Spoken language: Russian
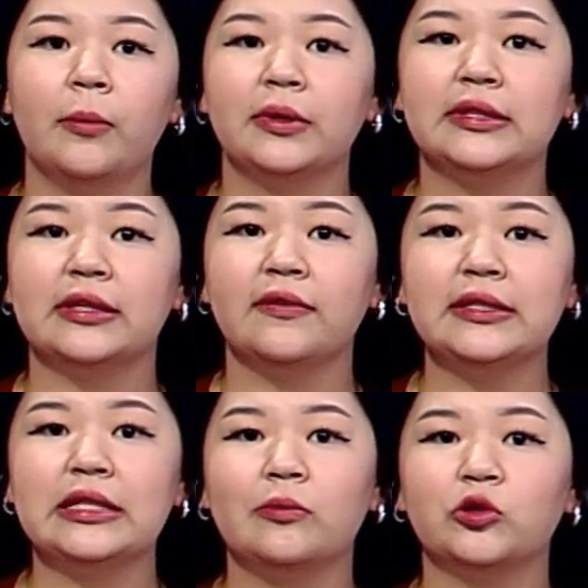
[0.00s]

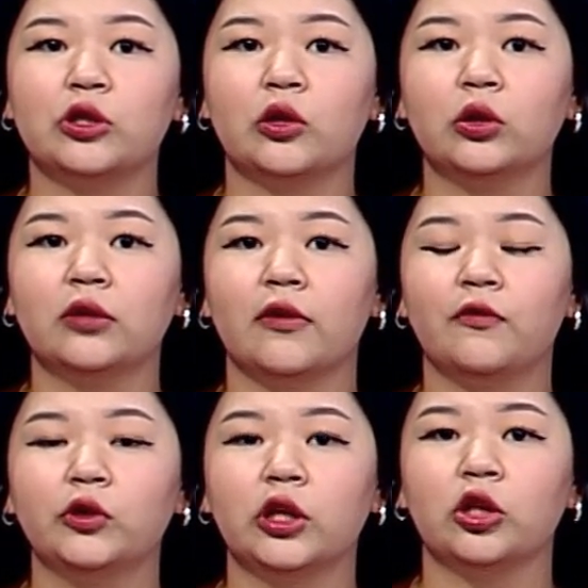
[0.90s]
представители Международного
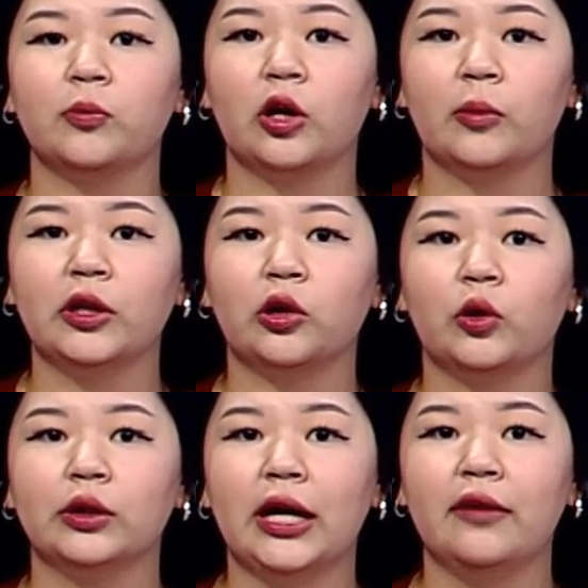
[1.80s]
фонда Дунмухамеда
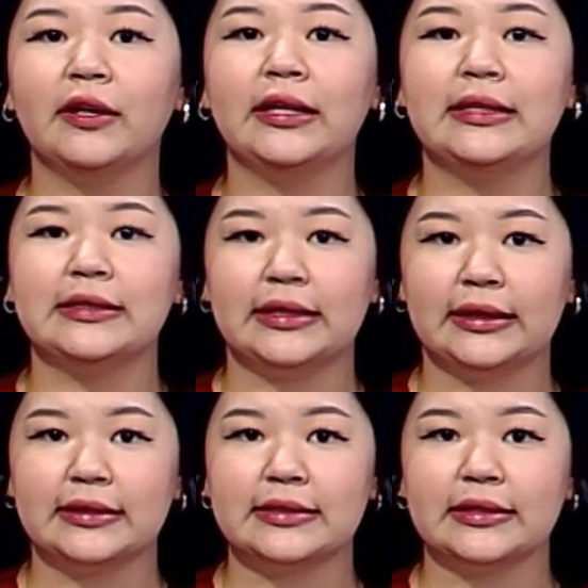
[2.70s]
Кунаева и
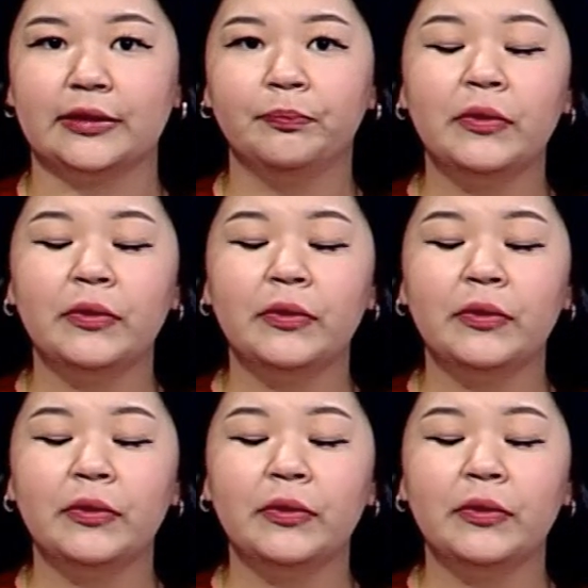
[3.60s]
интеллигенции.